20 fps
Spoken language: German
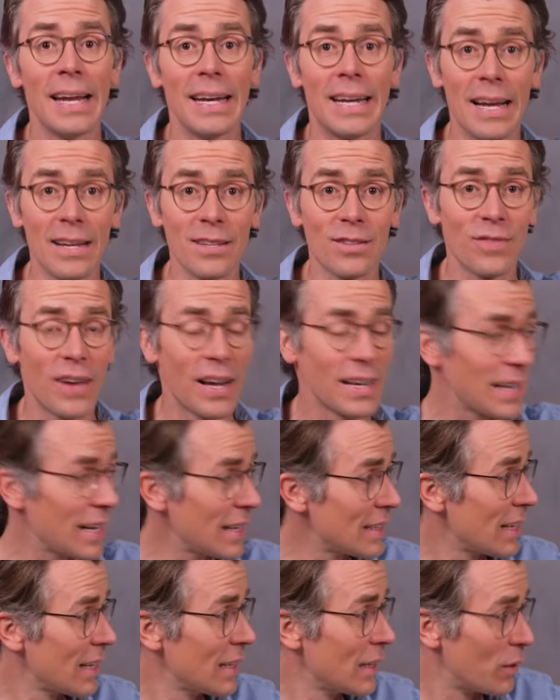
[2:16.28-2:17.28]
das
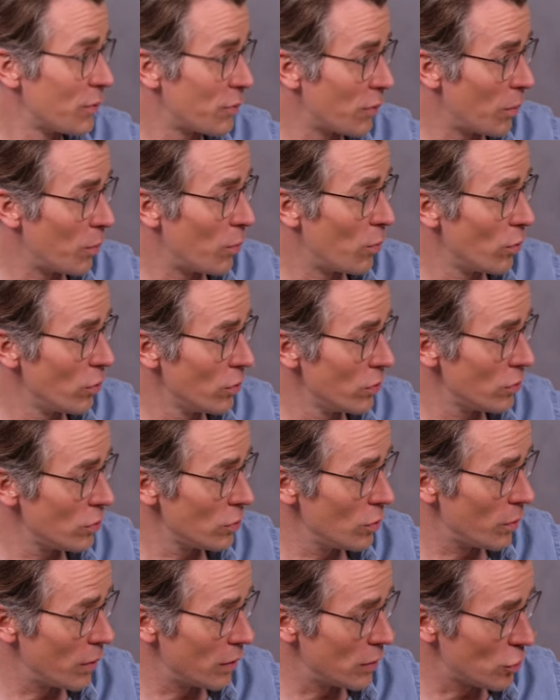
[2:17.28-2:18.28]
wandert dann ja vom Mund
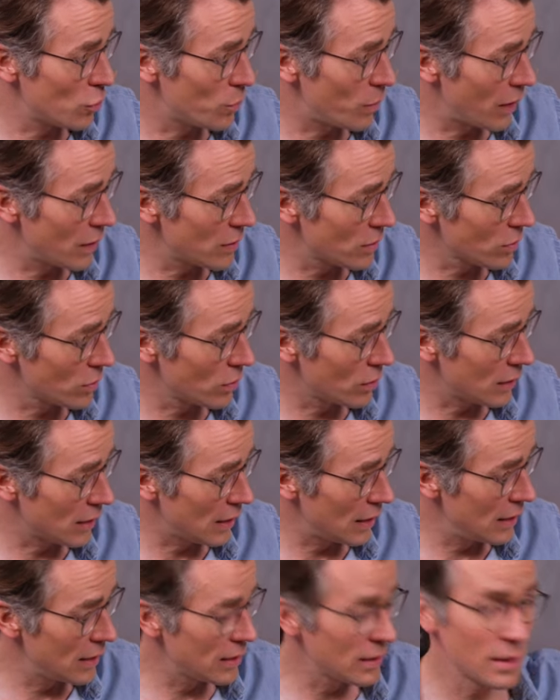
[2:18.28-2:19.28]
über die Speiseröhre da
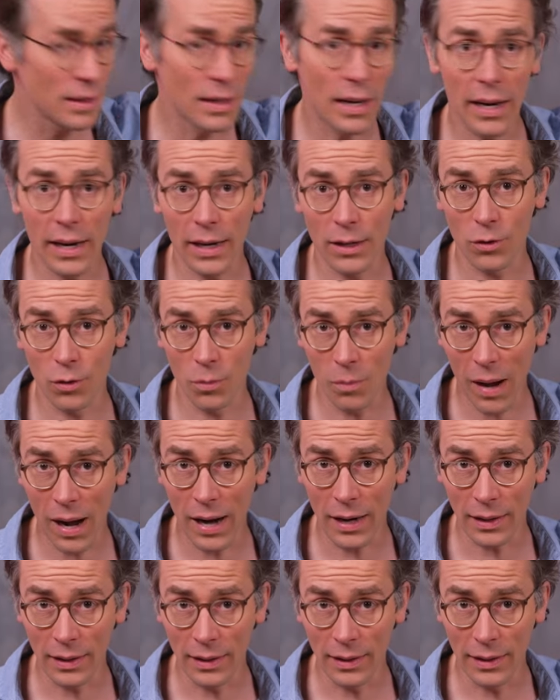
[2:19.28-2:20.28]
hinten, da Richtung
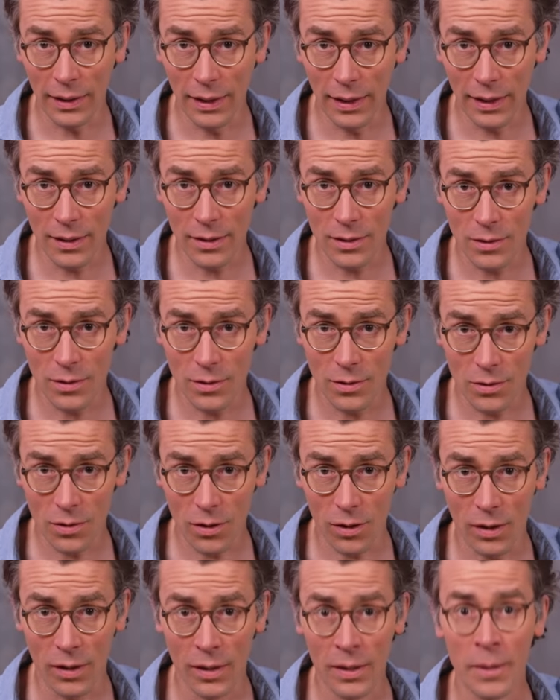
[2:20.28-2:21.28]
Magen. Ja?
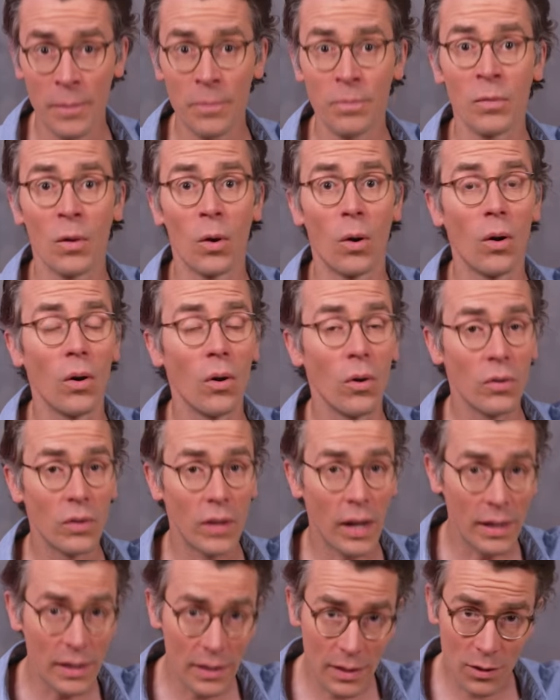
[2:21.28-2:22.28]
So und
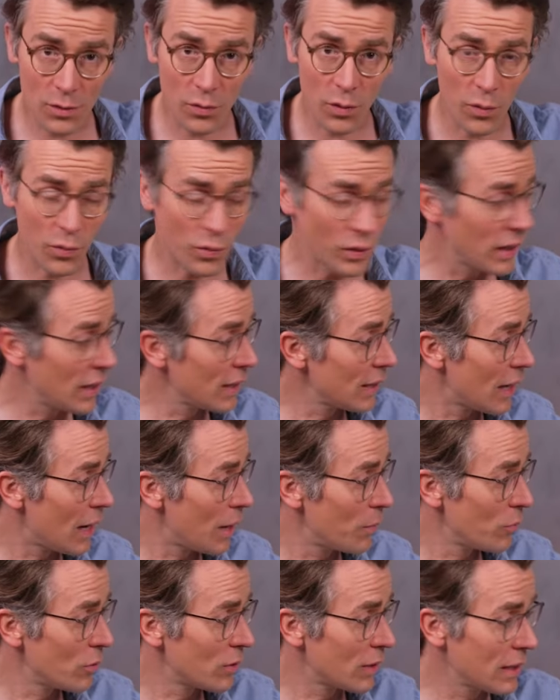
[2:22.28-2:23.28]
dann in den
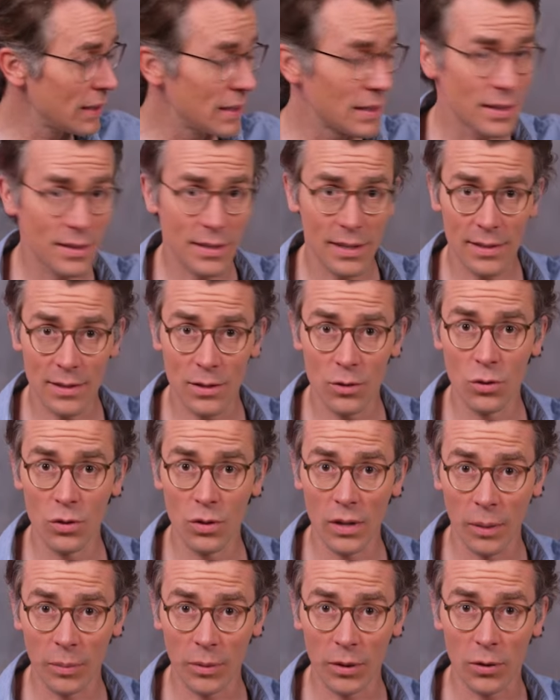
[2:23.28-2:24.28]
Zwölffingerdarm und dann hier in das ganze
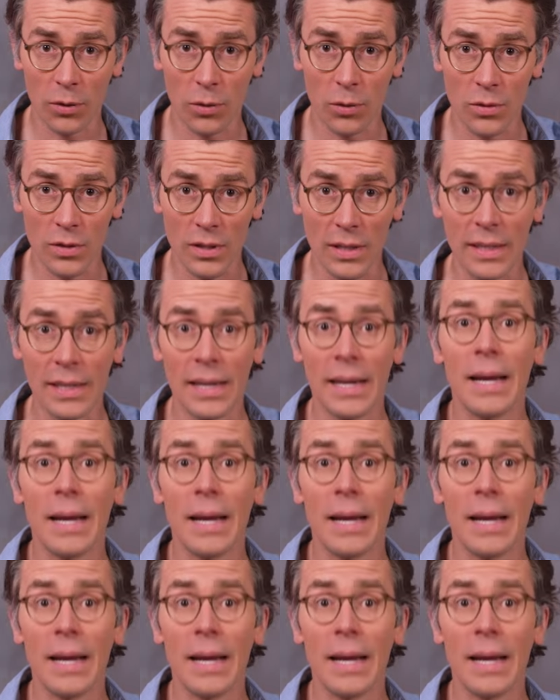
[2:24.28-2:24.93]
Dünndarmgekröse.